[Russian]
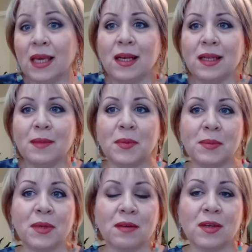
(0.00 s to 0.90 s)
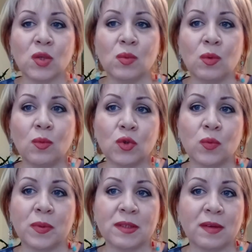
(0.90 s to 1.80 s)
Или, например, вашему
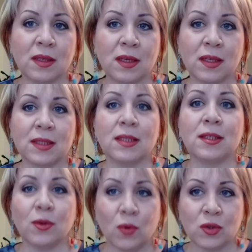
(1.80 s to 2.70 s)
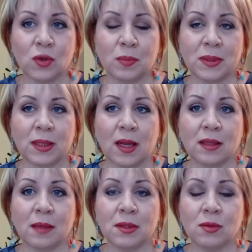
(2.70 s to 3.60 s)
мужу позвонили с СТО, где он
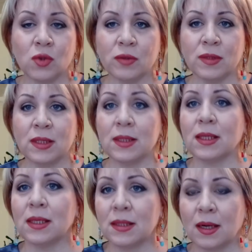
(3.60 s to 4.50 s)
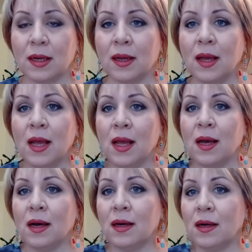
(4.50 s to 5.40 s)
постоянно обслуживается, и сказали,
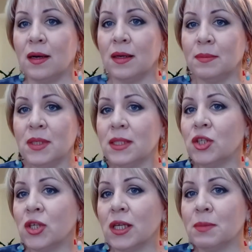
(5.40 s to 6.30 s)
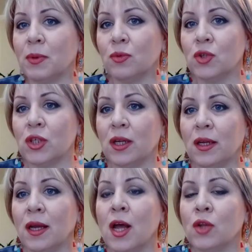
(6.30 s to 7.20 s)
«А, мы сейчас
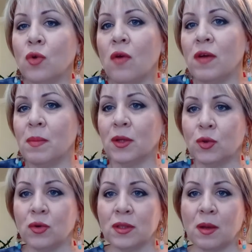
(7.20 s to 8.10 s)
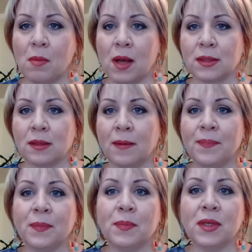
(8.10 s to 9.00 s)
получили новое моторное
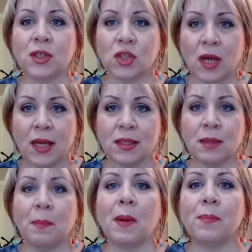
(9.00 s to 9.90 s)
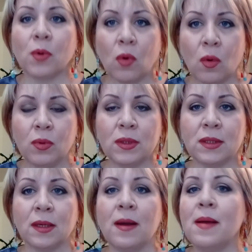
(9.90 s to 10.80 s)
масло. Приезжайте,
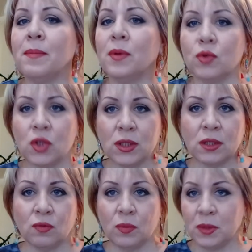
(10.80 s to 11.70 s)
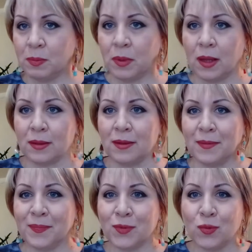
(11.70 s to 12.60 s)
попробуйте, получите его
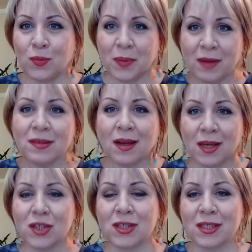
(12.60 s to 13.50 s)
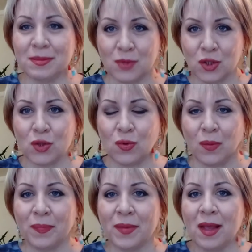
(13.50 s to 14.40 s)
бесплатно. Ну, правда, кажется
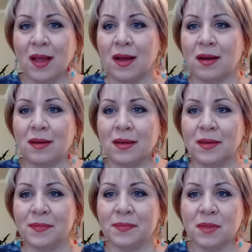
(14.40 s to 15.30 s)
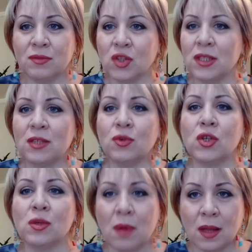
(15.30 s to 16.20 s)
смешно. А, мы в жизни
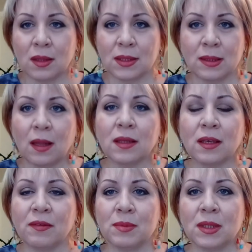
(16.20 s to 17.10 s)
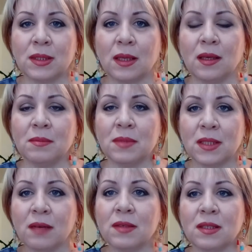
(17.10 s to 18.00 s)
очень мало сталкиваемся с таким
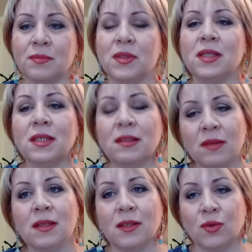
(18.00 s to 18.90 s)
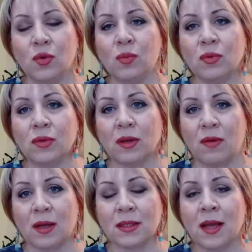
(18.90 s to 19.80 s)
сервисом, где действительно думают о
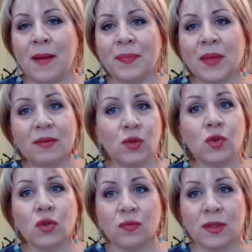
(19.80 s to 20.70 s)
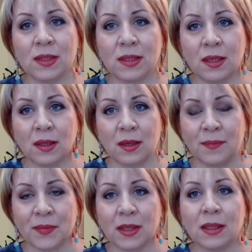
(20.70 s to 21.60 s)
вас. А ведь то, что вы
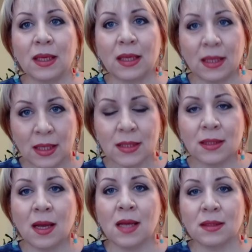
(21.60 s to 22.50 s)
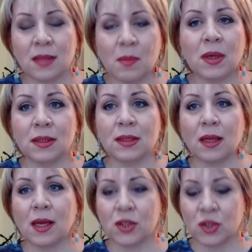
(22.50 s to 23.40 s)
сделали, это и есть самая
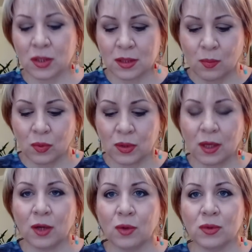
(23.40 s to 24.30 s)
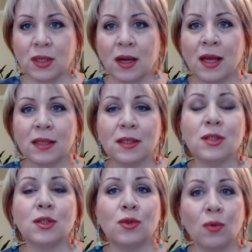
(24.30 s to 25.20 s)
настоящая забота о людях. Это
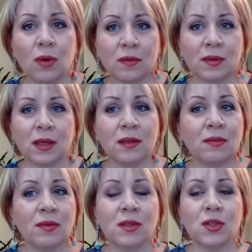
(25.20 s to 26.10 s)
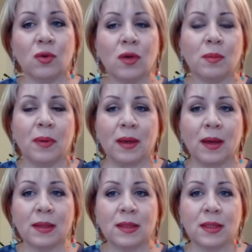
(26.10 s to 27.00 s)
здорово, и этого не стоит
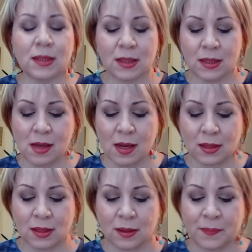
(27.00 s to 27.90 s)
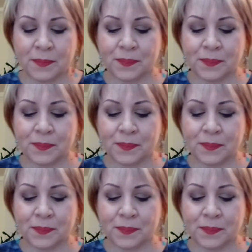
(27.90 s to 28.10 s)
бояться и стесняться.